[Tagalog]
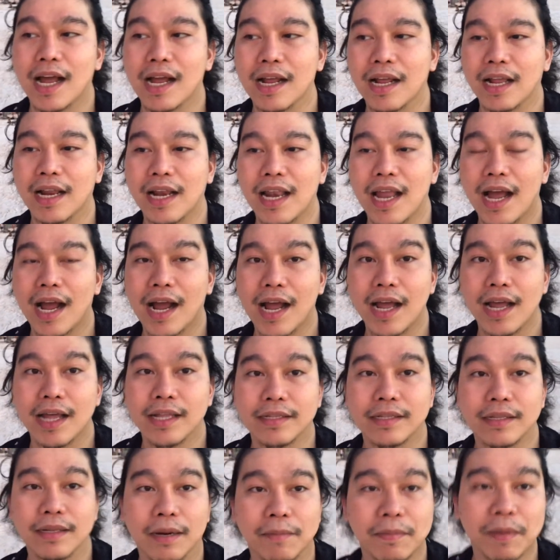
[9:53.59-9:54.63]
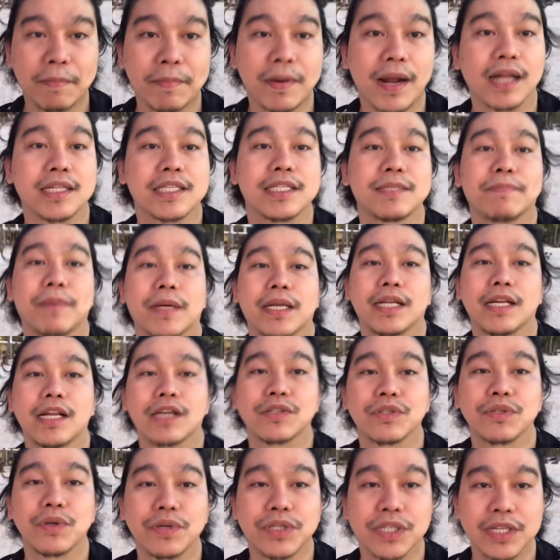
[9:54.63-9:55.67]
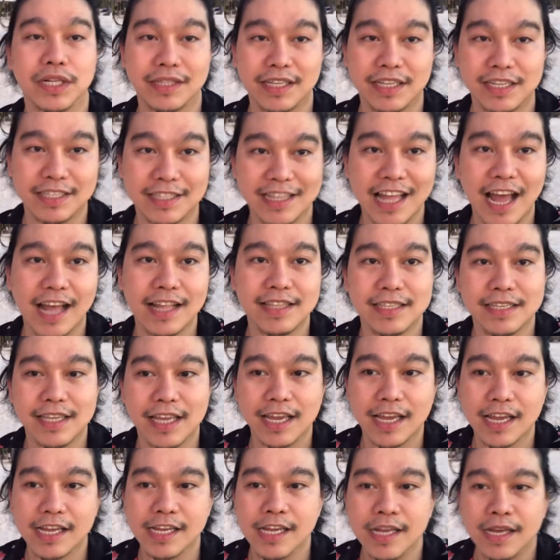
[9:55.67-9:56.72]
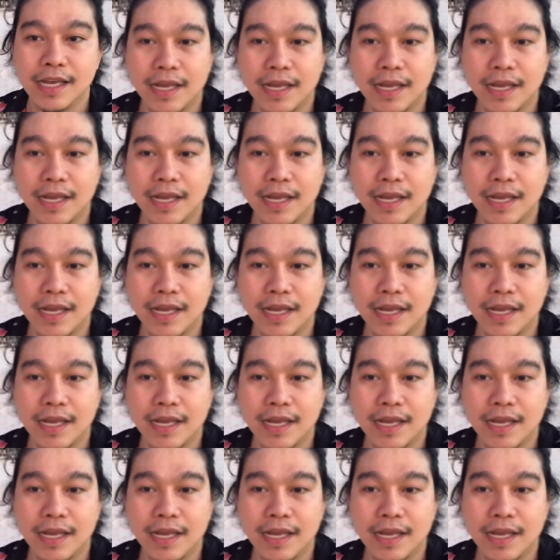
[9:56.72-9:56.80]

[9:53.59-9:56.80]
Kailangan, nagpa-practice pa rin ng social distancing,